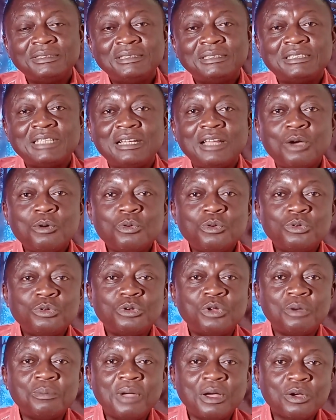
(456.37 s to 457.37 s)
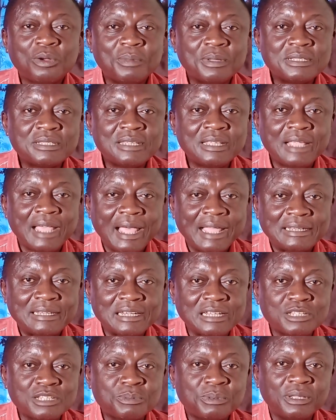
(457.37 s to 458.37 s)
C'est là où l'homme a commencé à
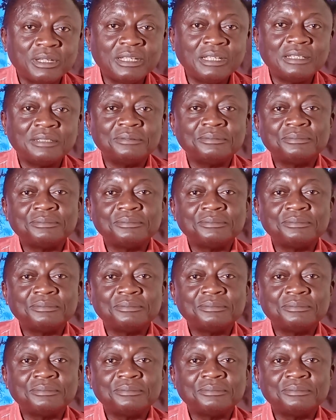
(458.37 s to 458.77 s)
transpirer.